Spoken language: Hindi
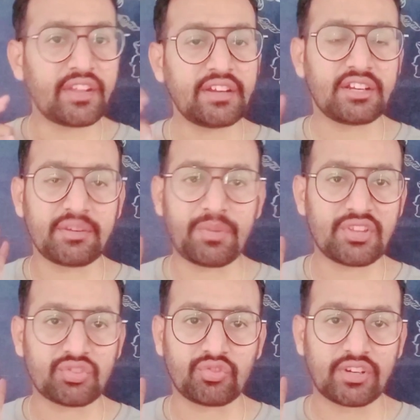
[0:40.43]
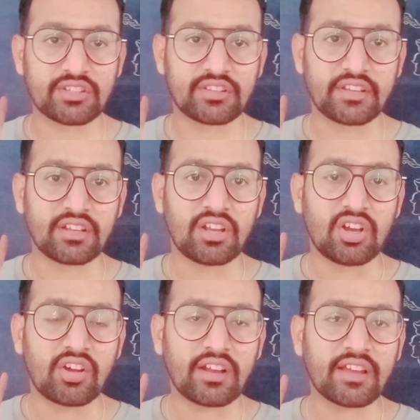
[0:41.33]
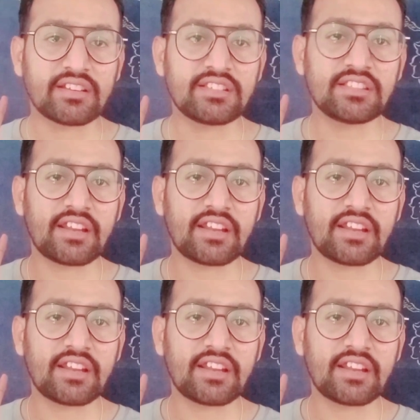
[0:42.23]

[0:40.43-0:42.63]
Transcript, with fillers: वेरी डीपेस्ट वर्ड्स थे और अगर इसी